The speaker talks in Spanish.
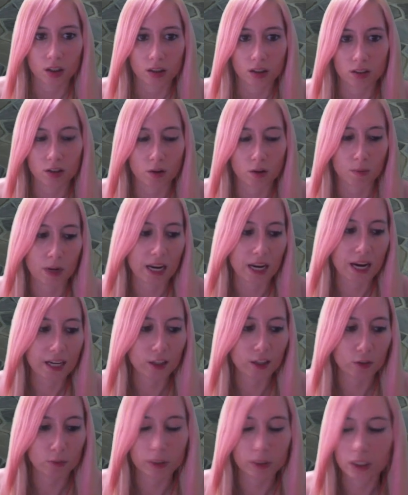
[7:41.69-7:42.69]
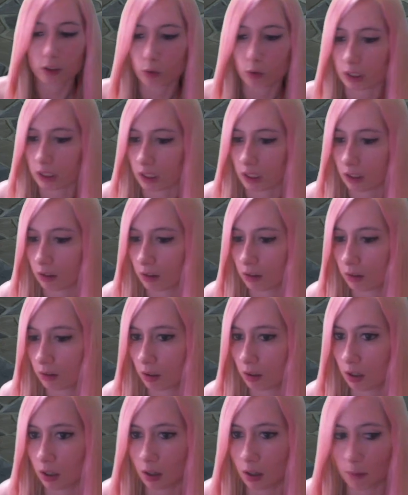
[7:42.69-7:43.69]
No, vale, Iron, vete a tu casa.
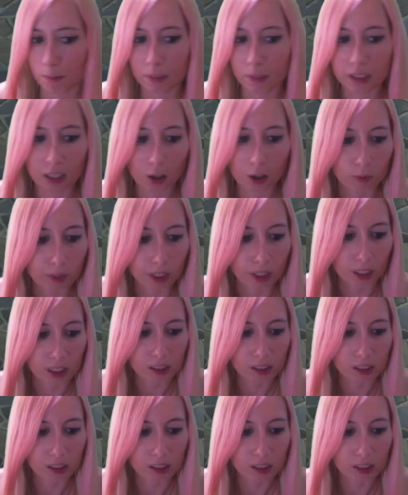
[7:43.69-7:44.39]
Vete a comer.